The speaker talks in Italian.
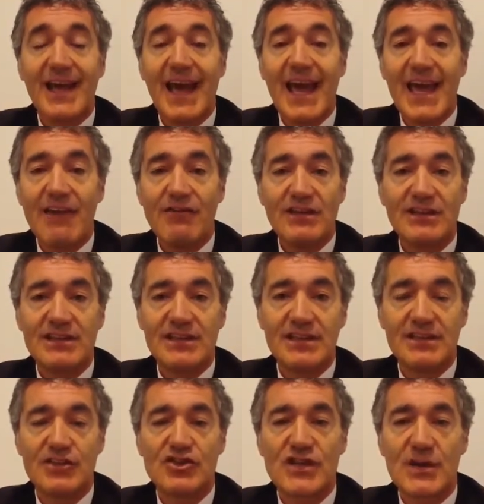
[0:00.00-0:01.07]

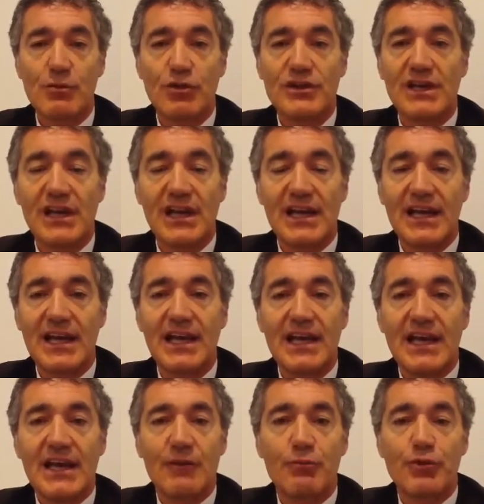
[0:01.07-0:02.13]
eviti diciamo, delle
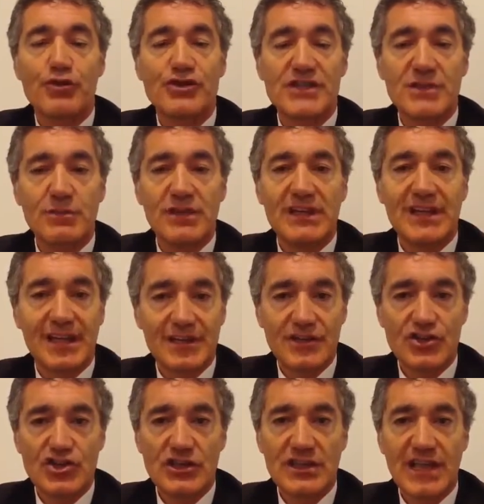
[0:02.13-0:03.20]
possibili
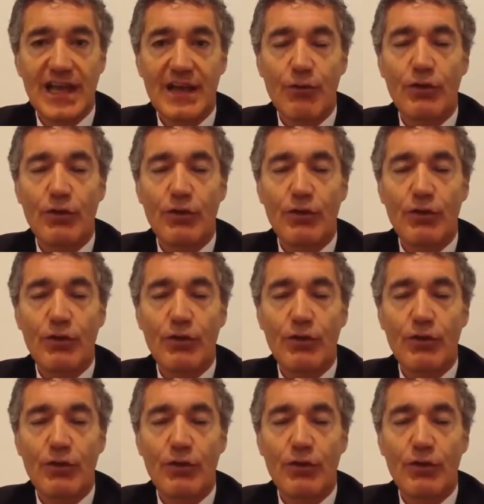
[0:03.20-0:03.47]
criticità